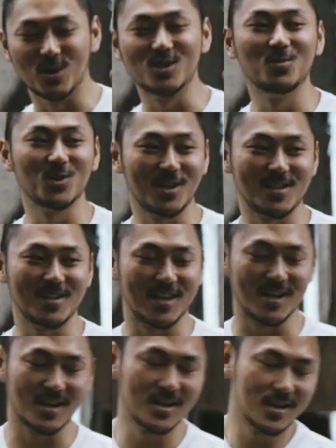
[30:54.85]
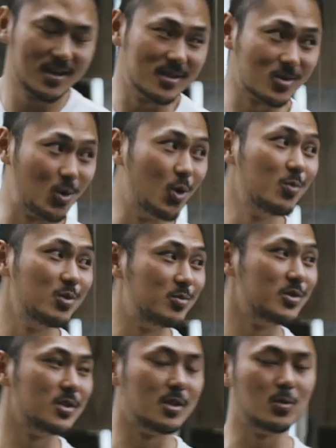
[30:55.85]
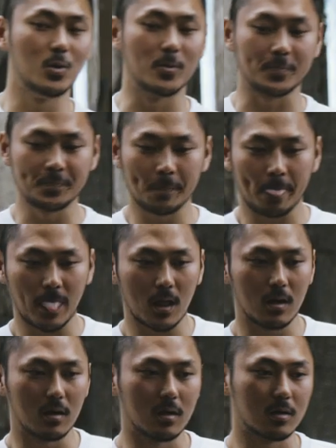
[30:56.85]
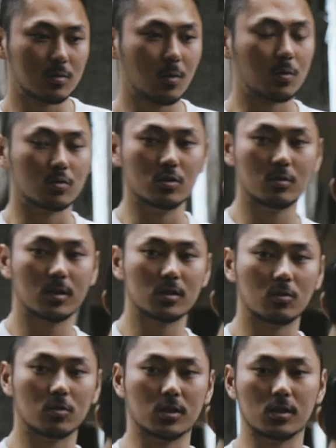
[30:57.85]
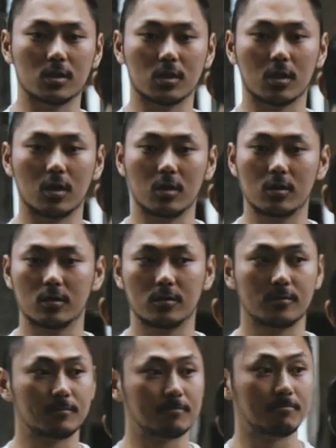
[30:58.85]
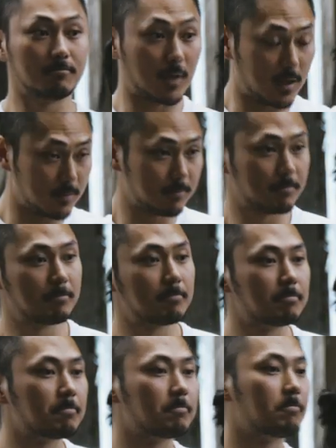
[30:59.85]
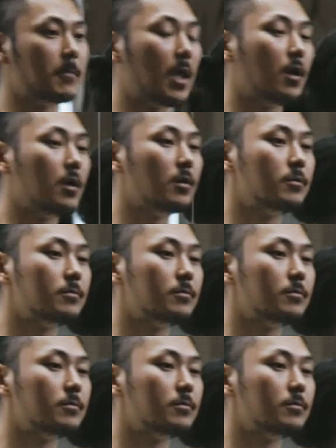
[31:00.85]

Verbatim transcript: 머슬 모델 뛸 때나. 그래서 그런 부분들이고, 어, 또 궁금하신 거 혹시 있으신가요? 네. 네.